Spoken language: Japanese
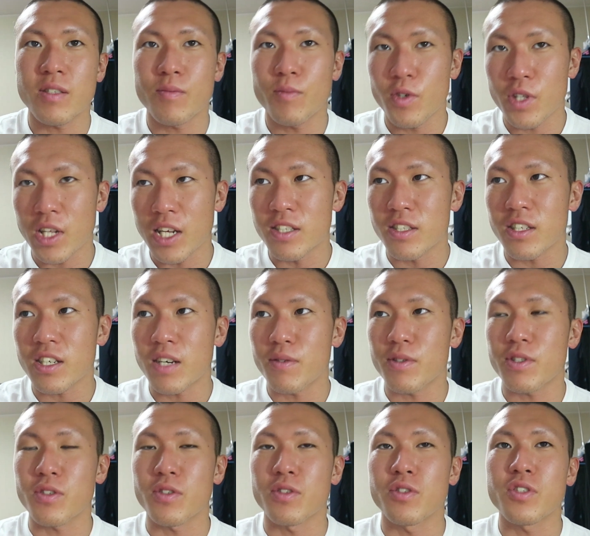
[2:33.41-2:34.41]
もう炭水化
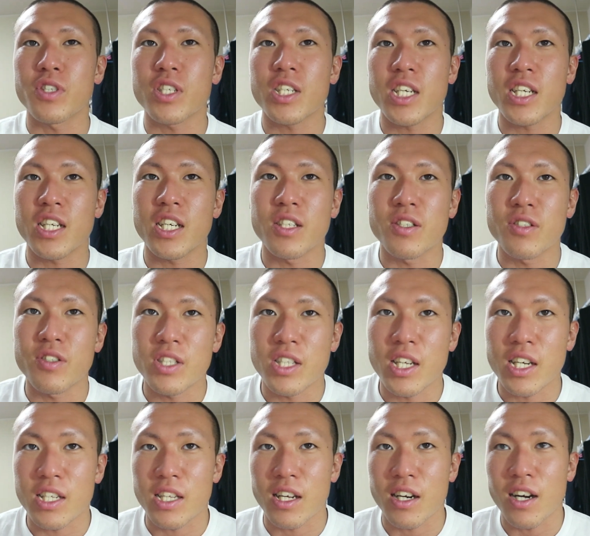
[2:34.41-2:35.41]
物を抜い
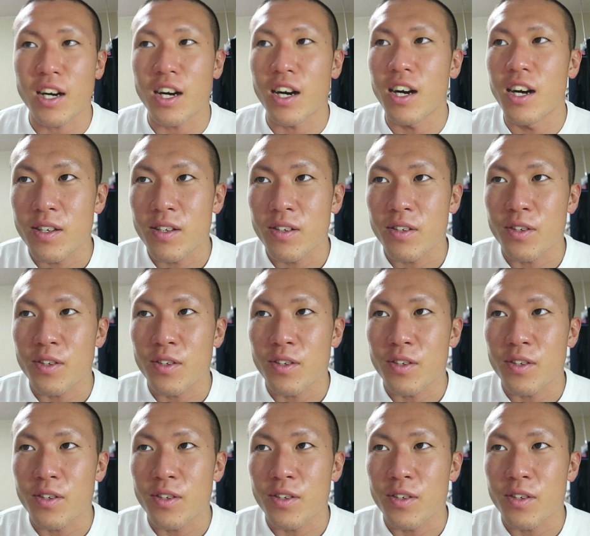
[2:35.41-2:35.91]
てきたら、